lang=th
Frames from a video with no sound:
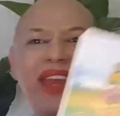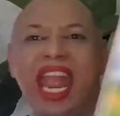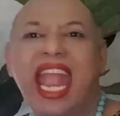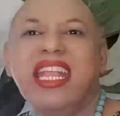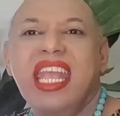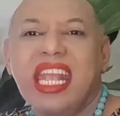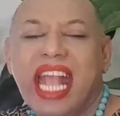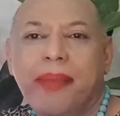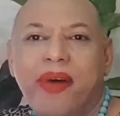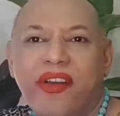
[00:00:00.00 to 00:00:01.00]
นะ
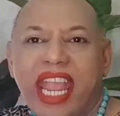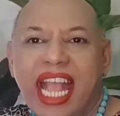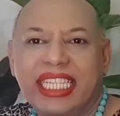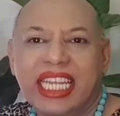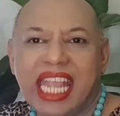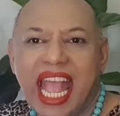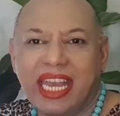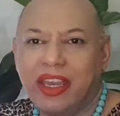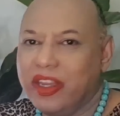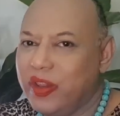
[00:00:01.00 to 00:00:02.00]
การบริหารจัดการ
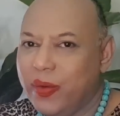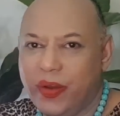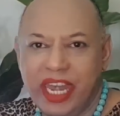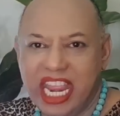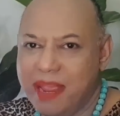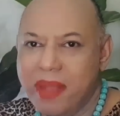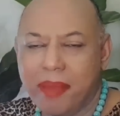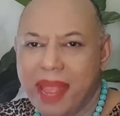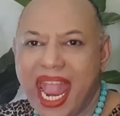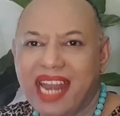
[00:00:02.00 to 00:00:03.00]
อยู่ดี
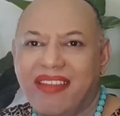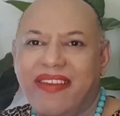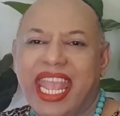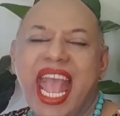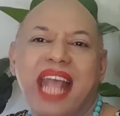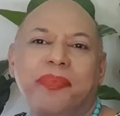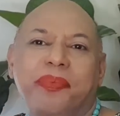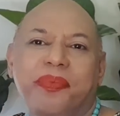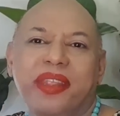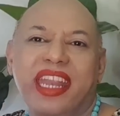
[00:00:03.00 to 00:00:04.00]
มากๆเลยอะ
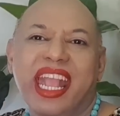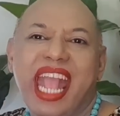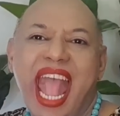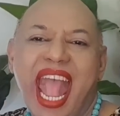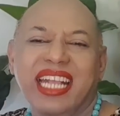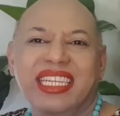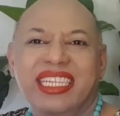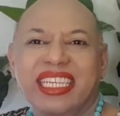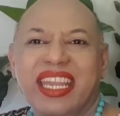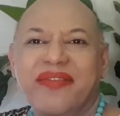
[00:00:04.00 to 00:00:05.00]
นะคะ
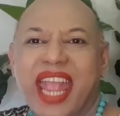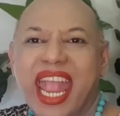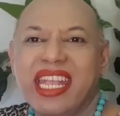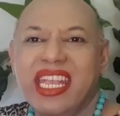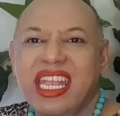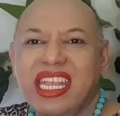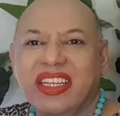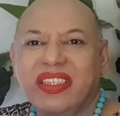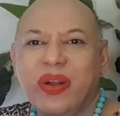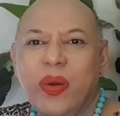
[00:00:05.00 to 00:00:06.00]
เห็นไหม
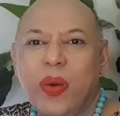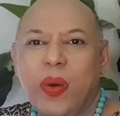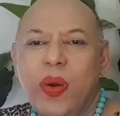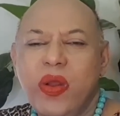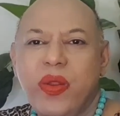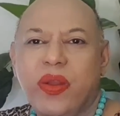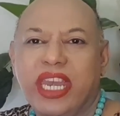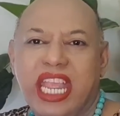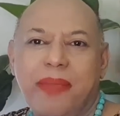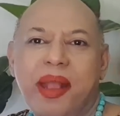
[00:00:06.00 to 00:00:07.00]
โหดวง
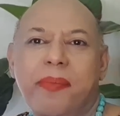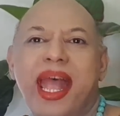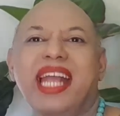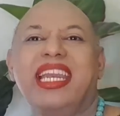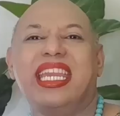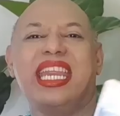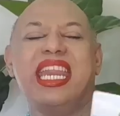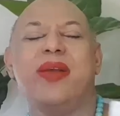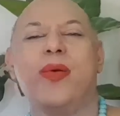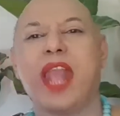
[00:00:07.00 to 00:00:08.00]
ดีมากๆเลยที
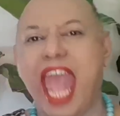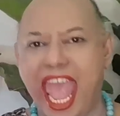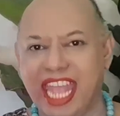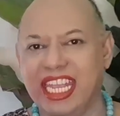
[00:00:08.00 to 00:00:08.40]
เดียวค่ะ